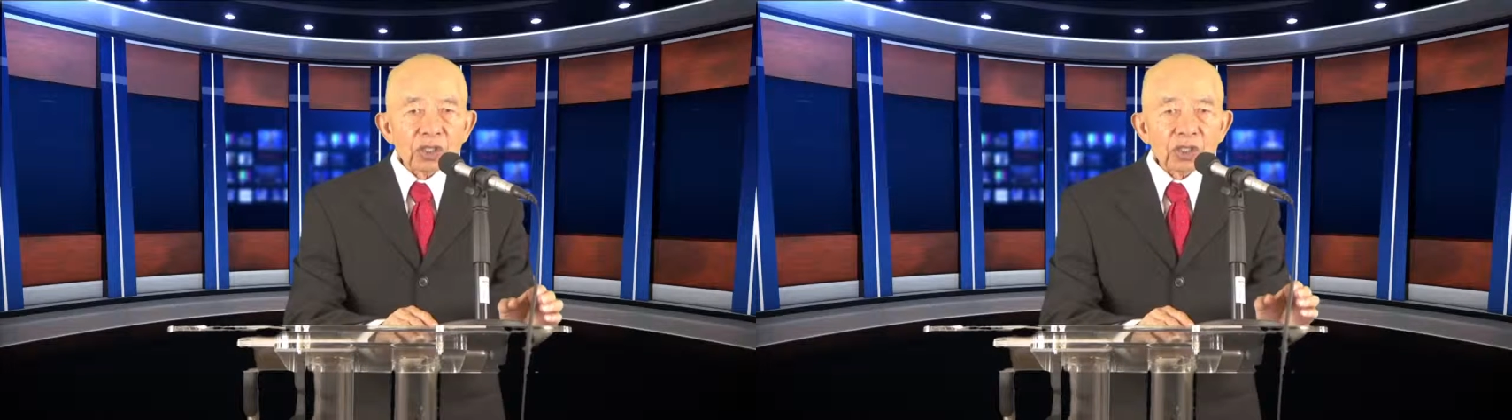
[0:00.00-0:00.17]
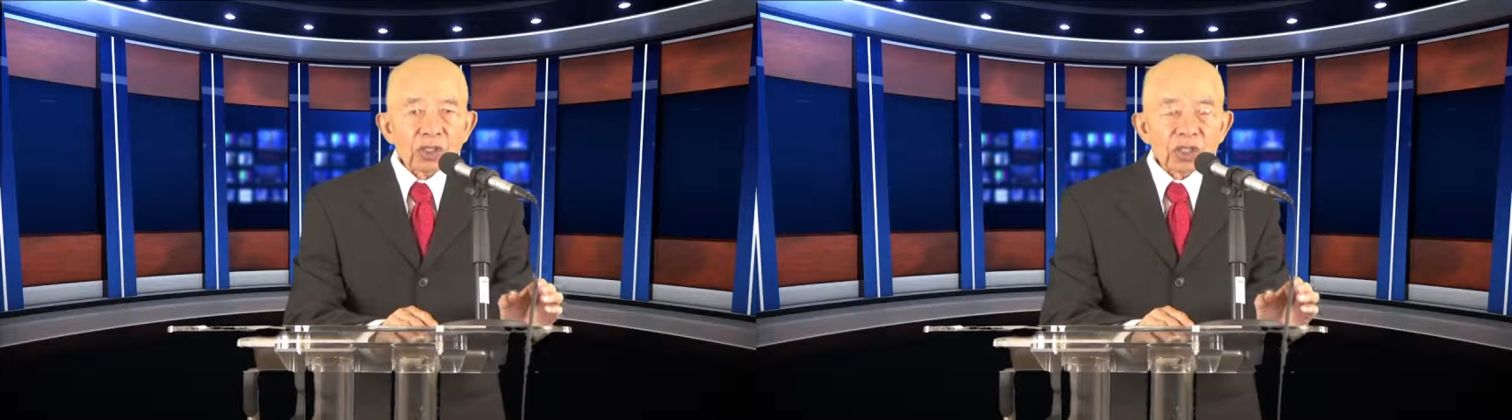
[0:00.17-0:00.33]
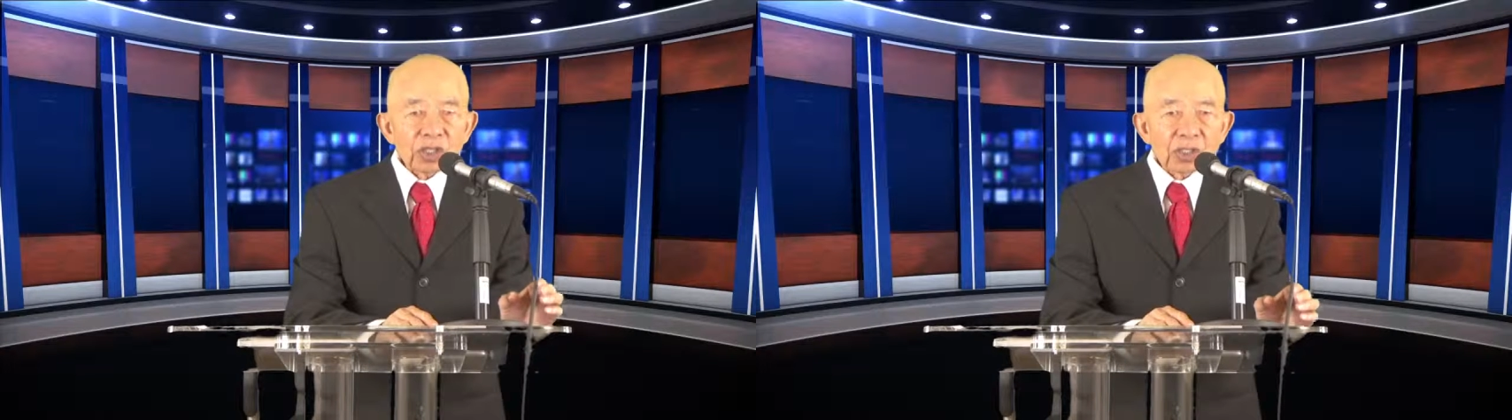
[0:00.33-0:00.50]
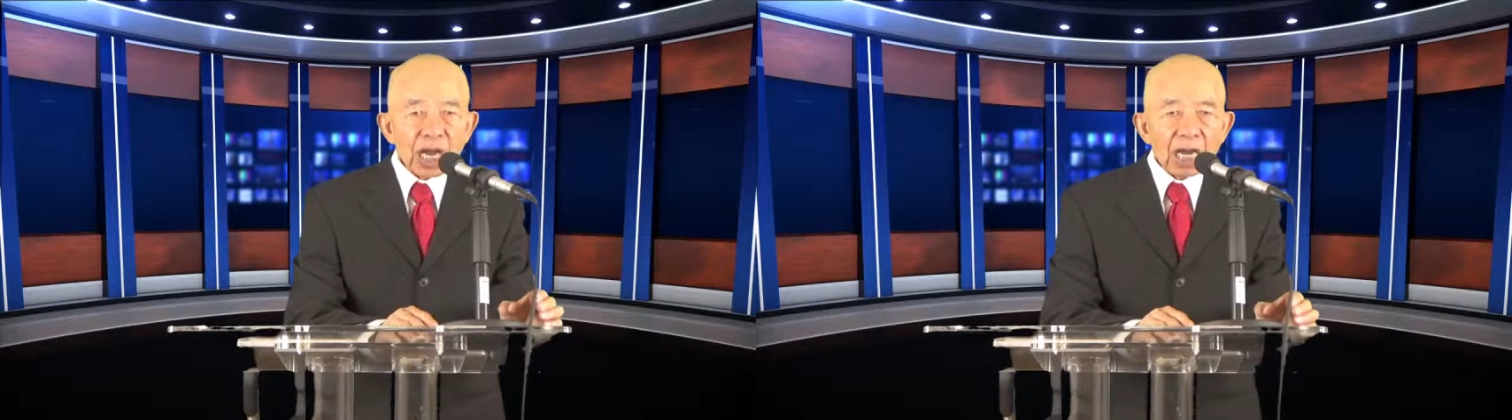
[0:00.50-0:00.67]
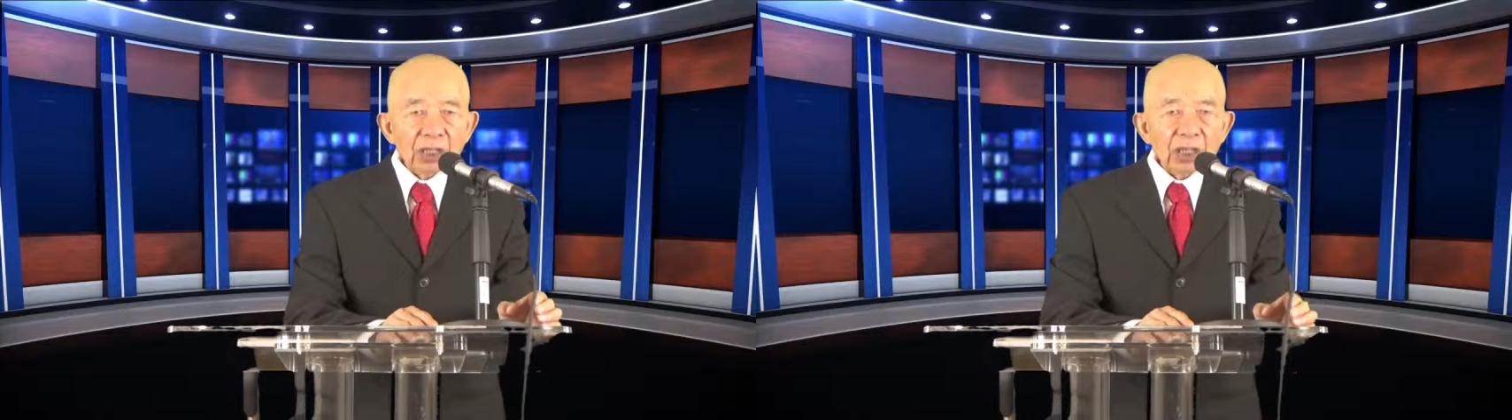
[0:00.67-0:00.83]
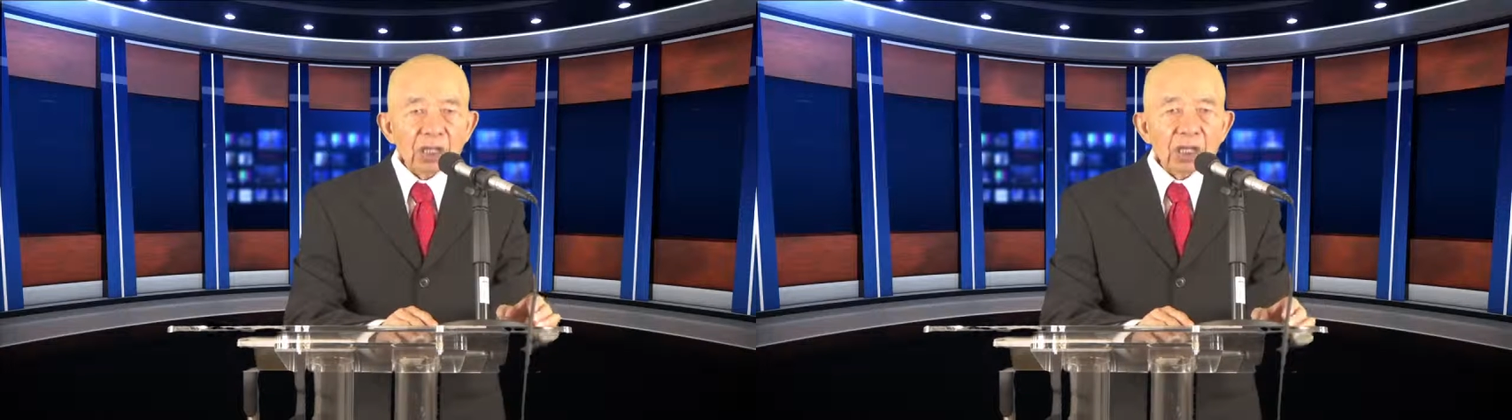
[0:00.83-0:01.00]

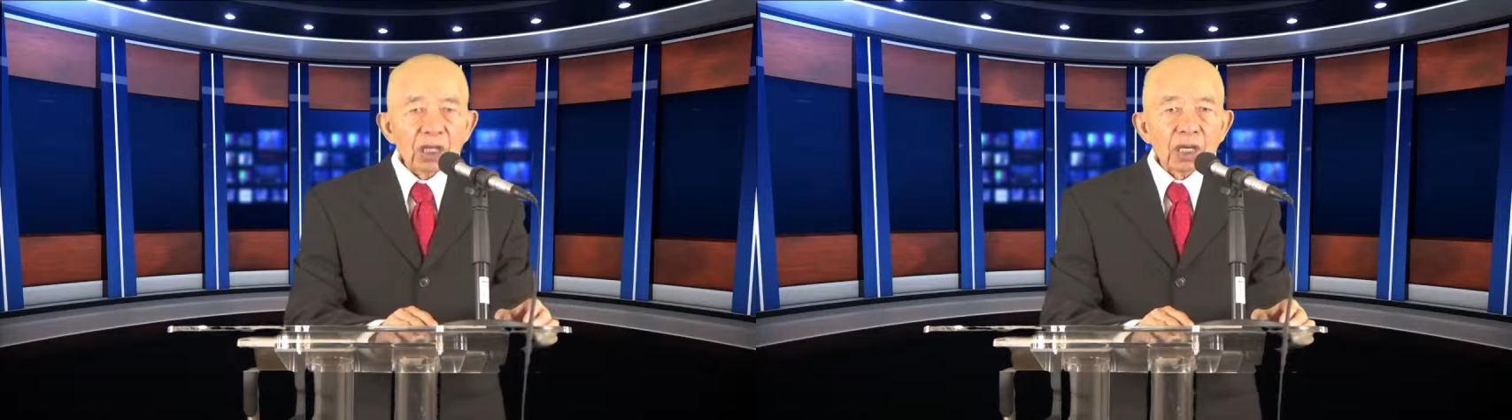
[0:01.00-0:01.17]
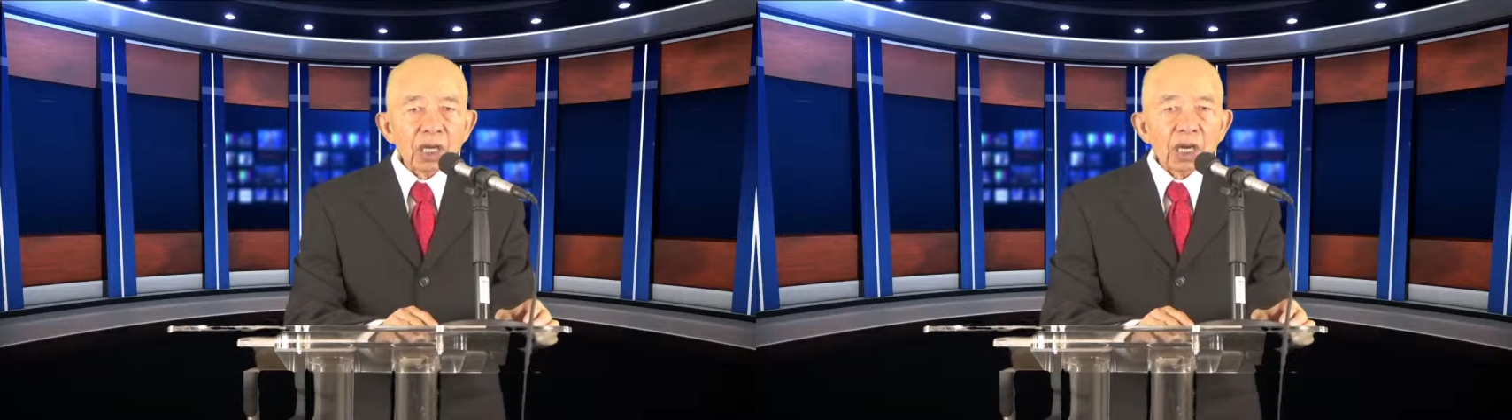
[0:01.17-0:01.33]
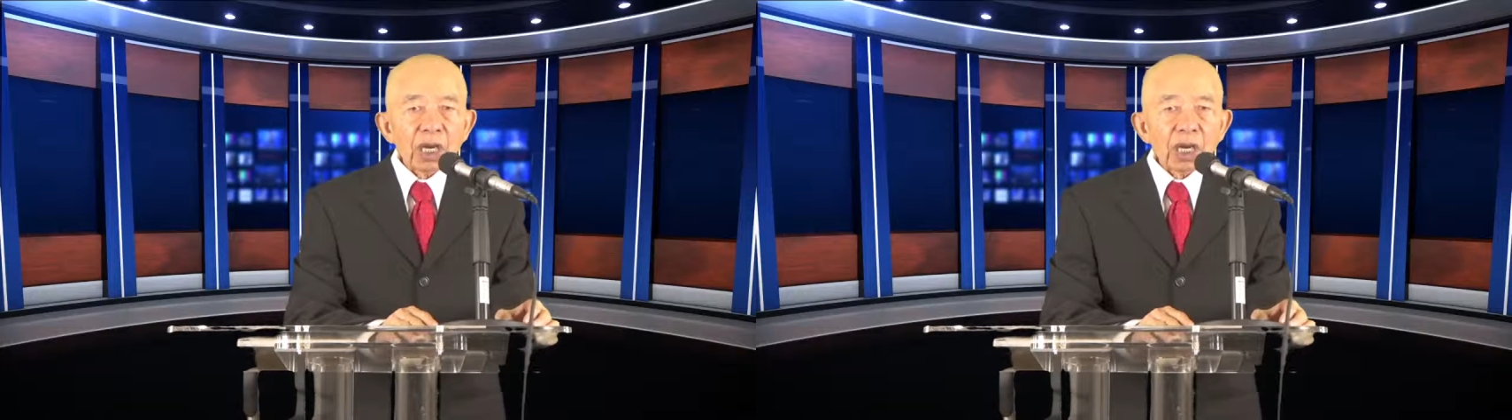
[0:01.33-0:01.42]
上帝